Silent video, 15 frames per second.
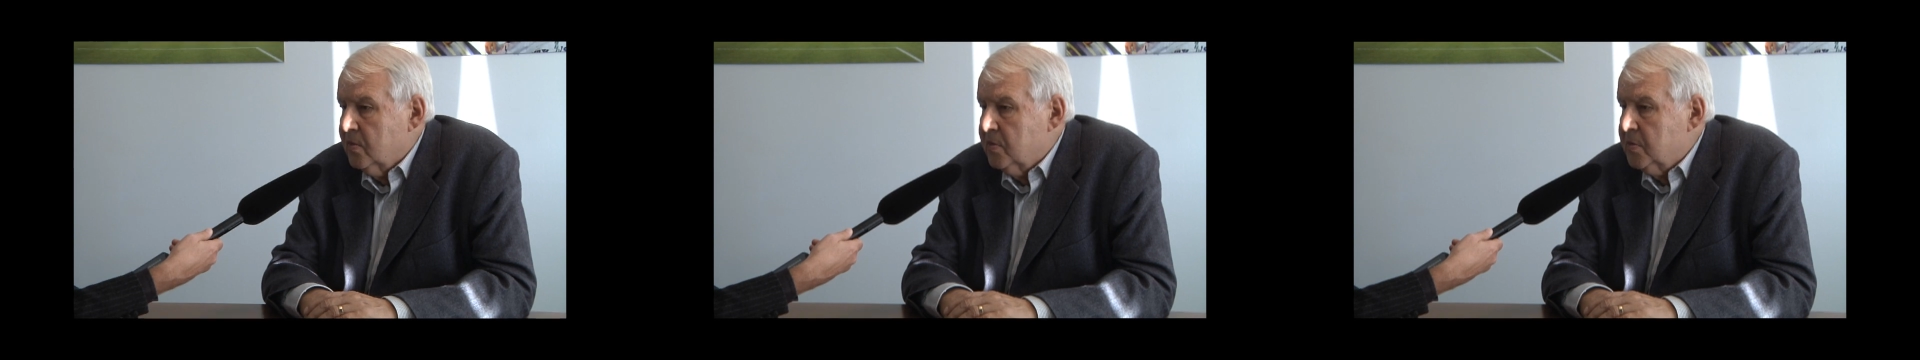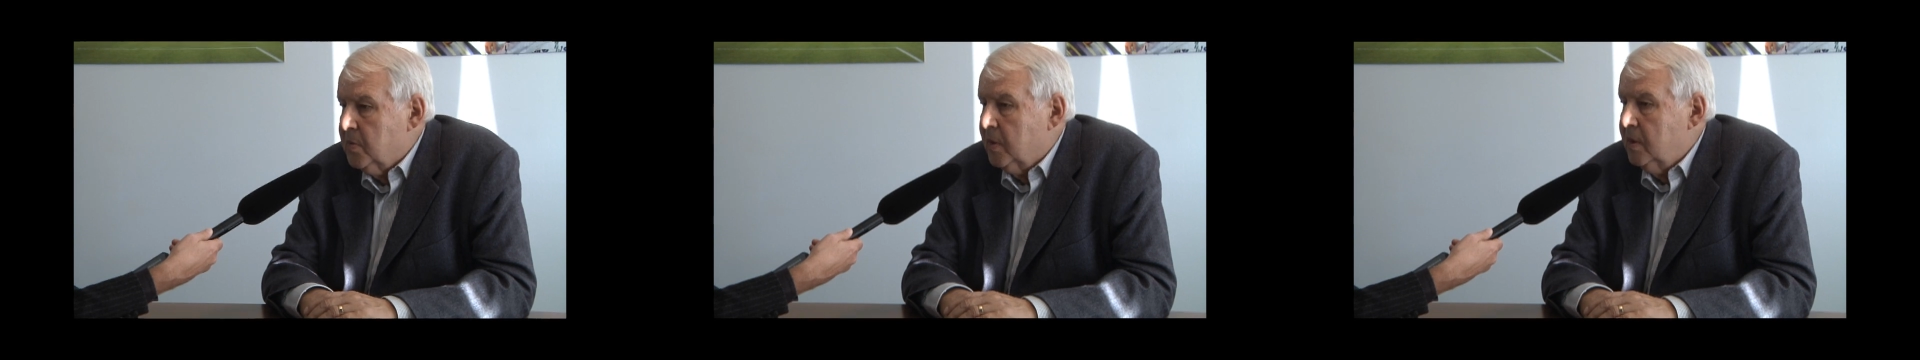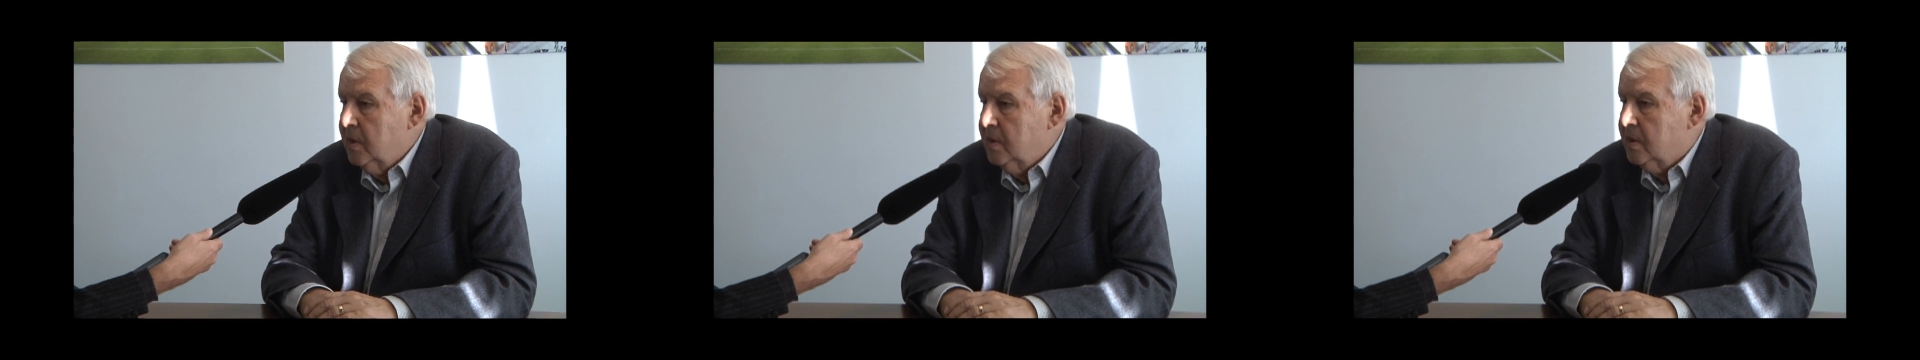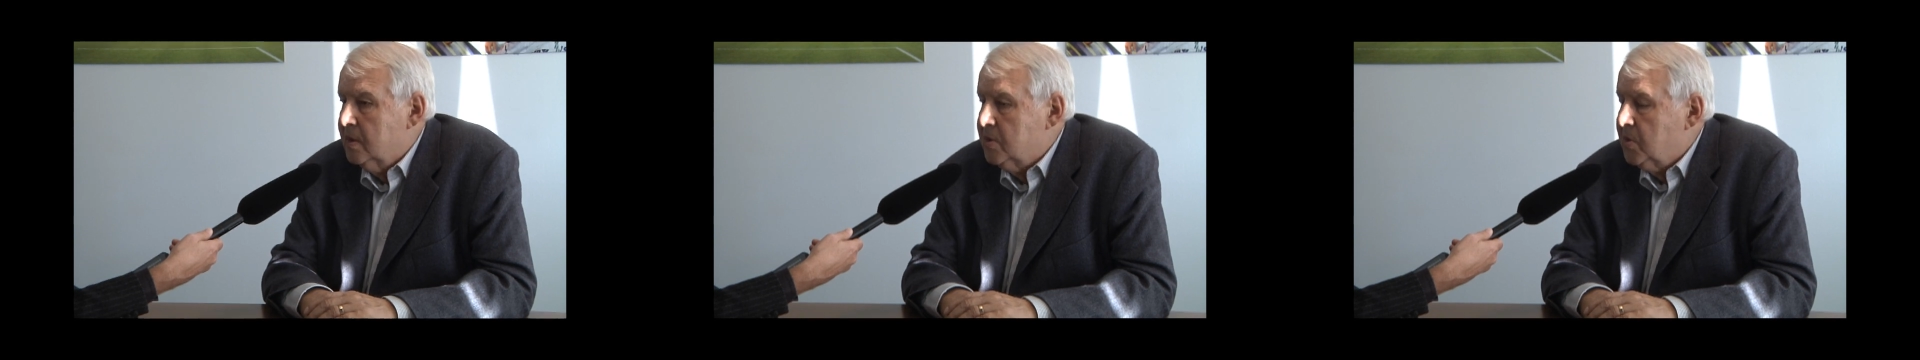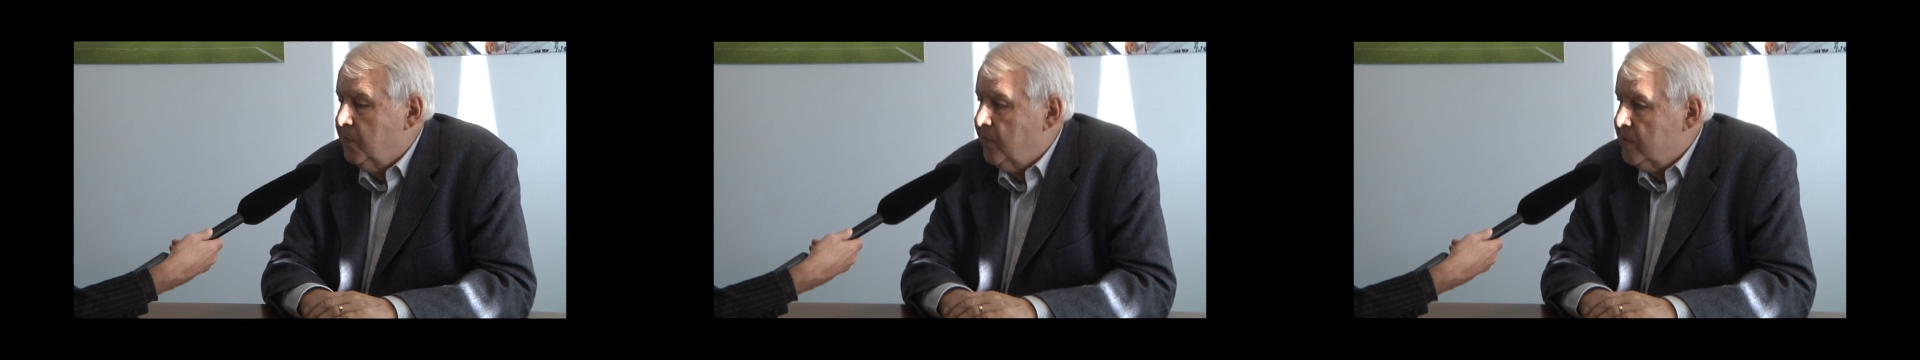Und zwar nicht
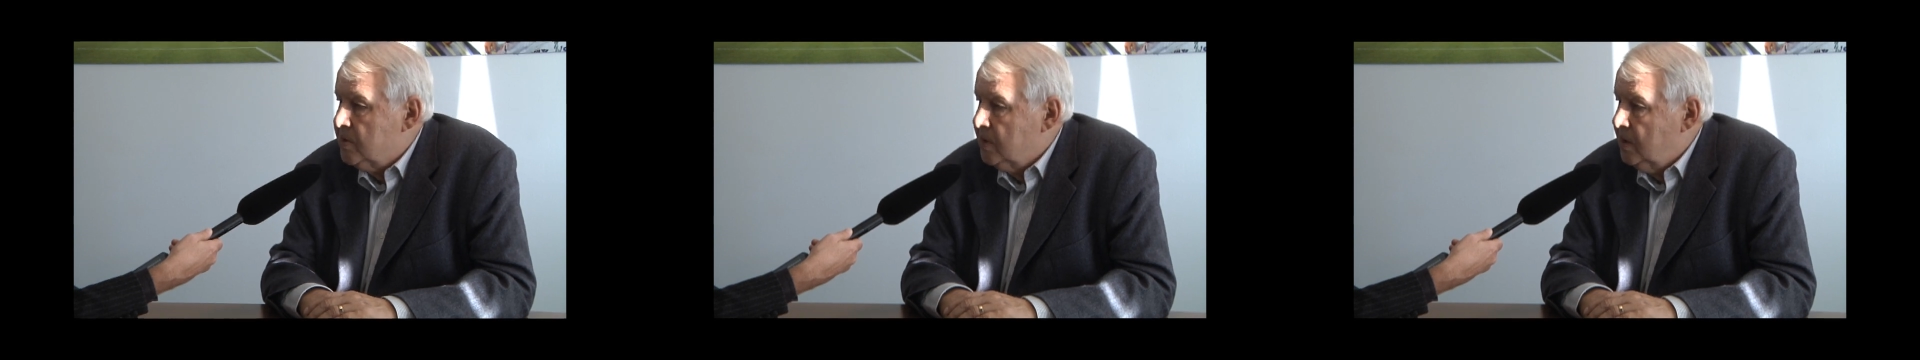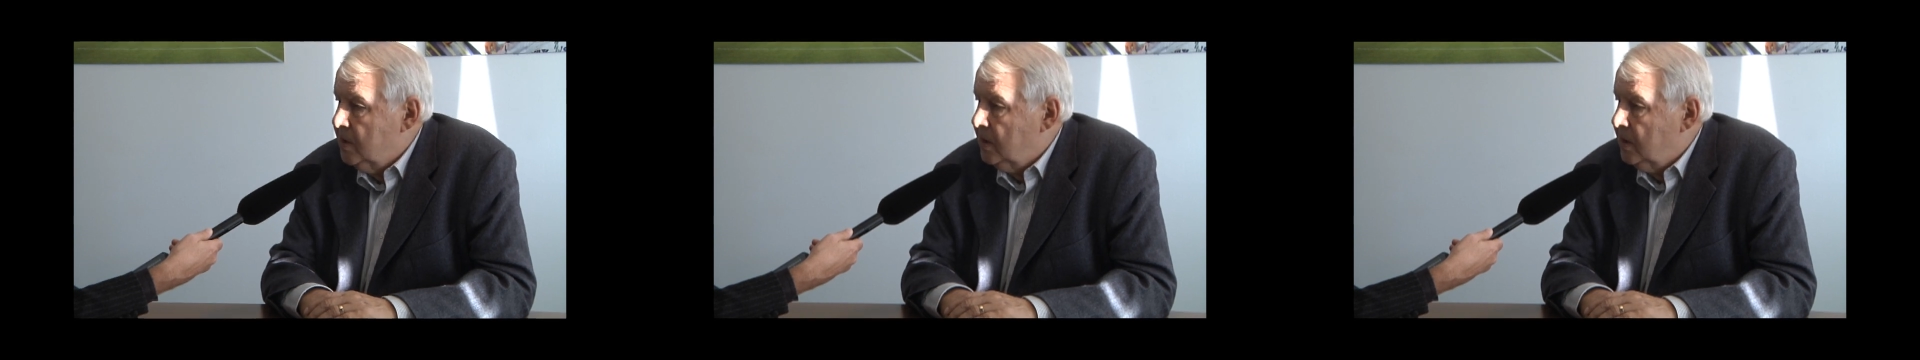deshalb, weil sich